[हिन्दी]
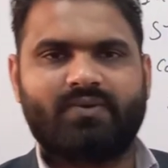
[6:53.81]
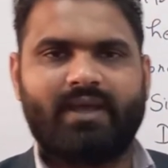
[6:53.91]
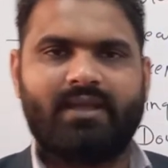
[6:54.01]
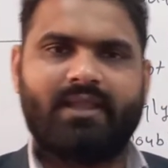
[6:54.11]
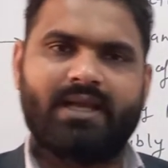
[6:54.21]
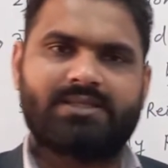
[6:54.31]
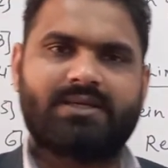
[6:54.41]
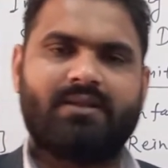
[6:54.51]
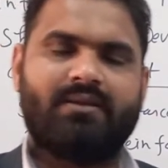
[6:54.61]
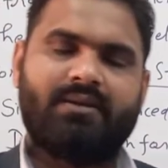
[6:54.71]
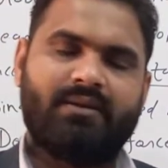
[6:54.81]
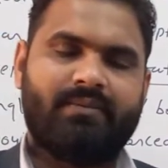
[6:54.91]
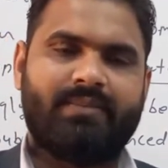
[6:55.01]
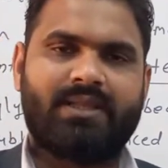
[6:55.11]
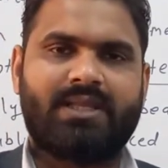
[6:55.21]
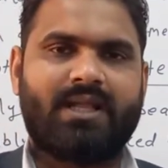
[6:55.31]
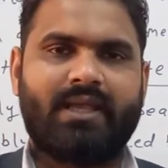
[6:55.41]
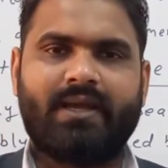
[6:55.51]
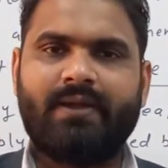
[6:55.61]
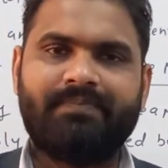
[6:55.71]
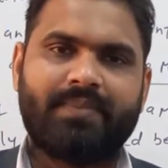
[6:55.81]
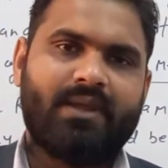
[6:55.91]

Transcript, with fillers: जो है लेक्चर मिलता रहेगा